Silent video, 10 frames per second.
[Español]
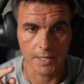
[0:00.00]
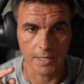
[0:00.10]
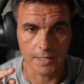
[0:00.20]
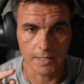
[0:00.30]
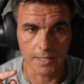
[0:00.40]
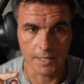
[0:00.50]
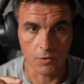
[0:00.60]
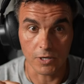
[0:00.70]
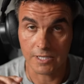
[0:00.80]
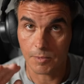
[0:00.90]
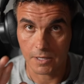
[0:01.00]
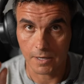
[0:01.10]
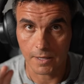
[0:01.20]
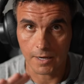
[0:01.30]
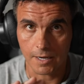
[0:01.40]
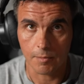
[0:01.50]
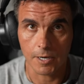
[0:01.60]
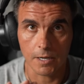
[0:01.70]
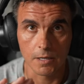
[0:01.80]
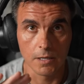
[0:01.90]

que lo que esté más cerca de la cámara